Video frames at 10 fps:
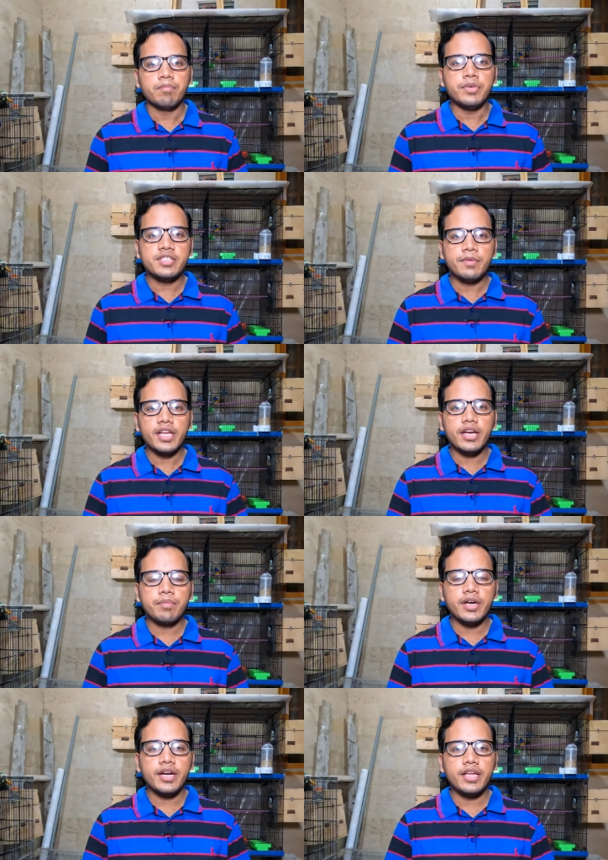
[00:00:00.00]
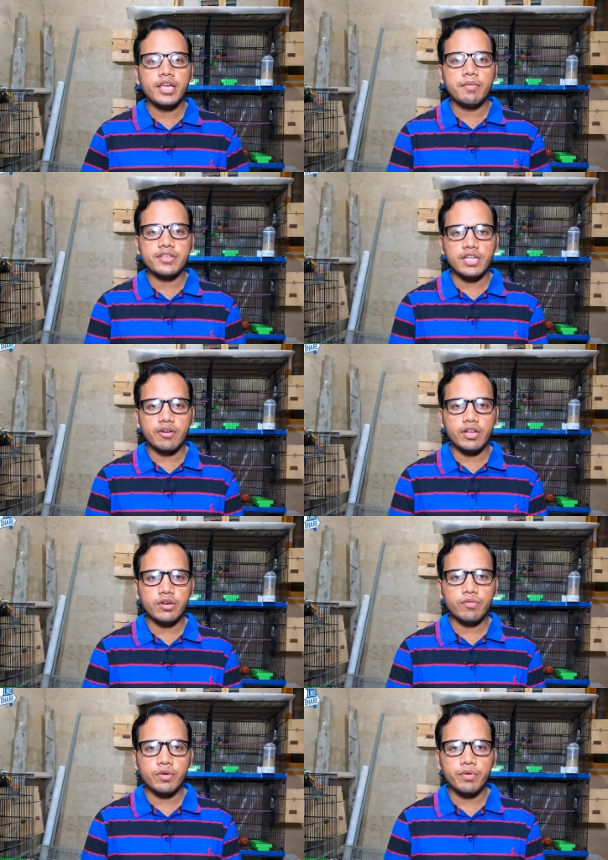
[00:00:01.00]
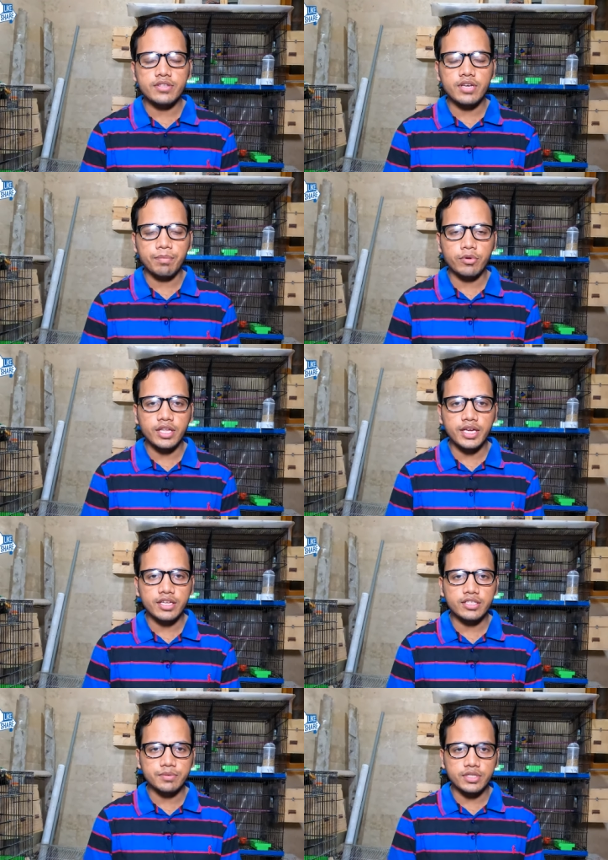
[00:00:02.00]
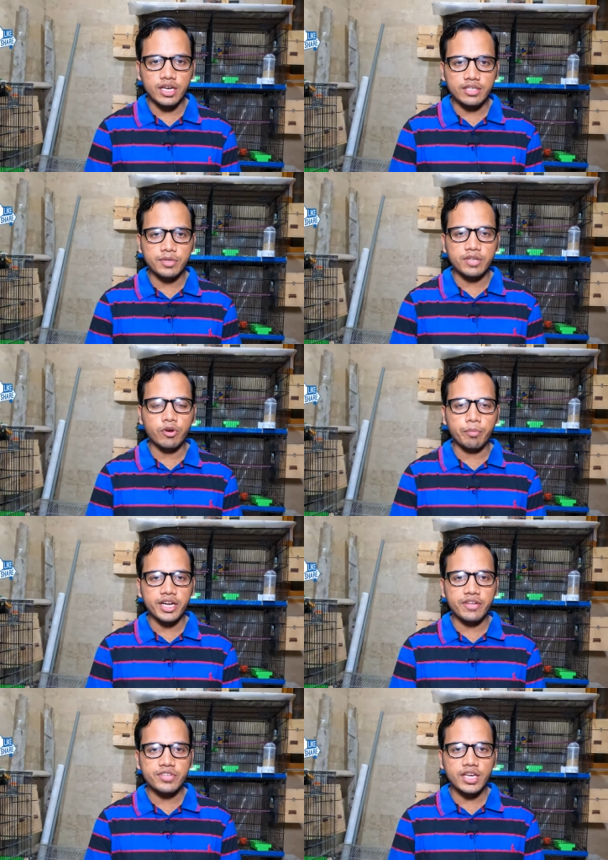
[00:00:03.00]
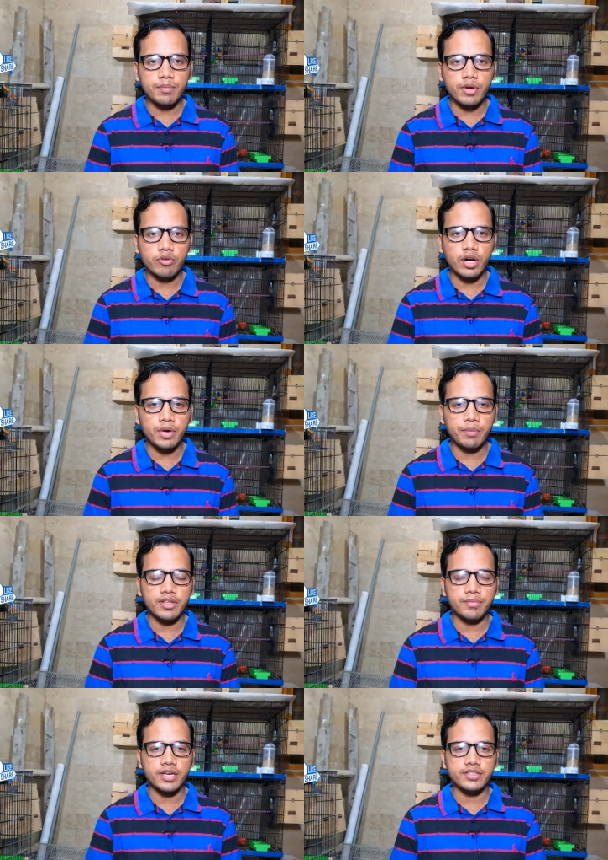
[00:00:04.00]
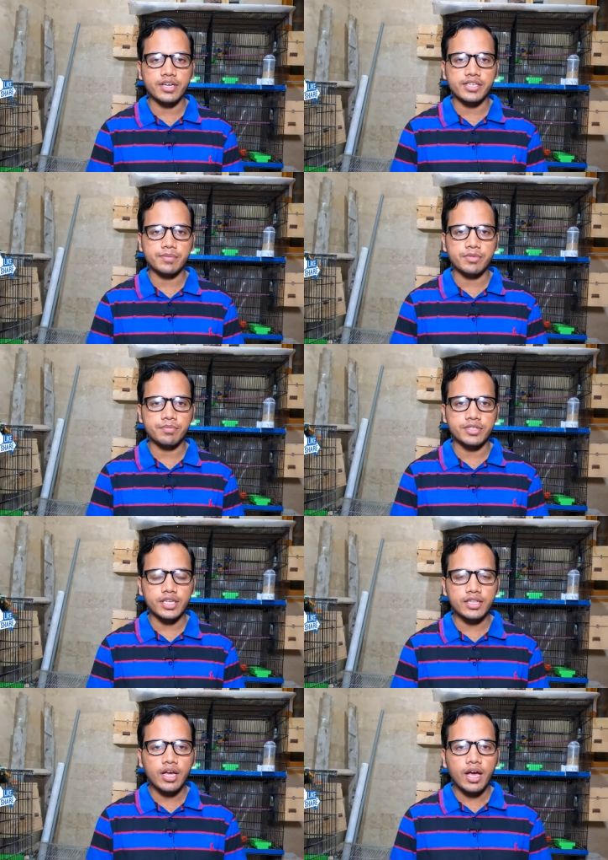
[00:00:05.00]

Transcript: बिसमीम अल्लाम व्यूवर्स आप लोग देख रहे हैं जमशेद आसमी इन्फॉर्मेटिव चैनल मैं हूं आपका मेज़बान जहाज़िब जमशेद